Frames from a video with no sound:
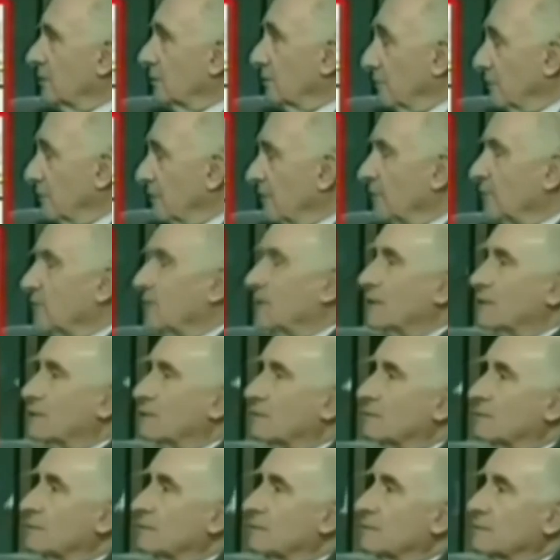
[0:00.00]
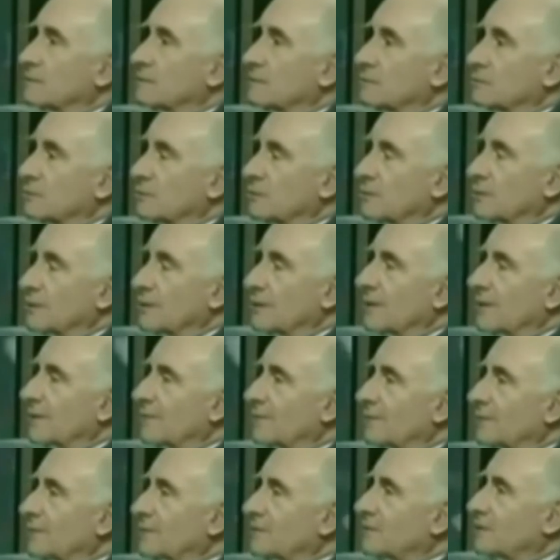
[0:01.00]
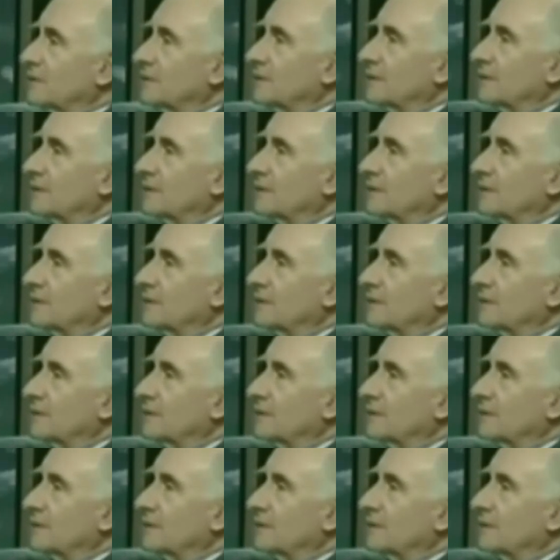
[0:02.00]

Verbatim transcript: lo decían. No olvide que la prensa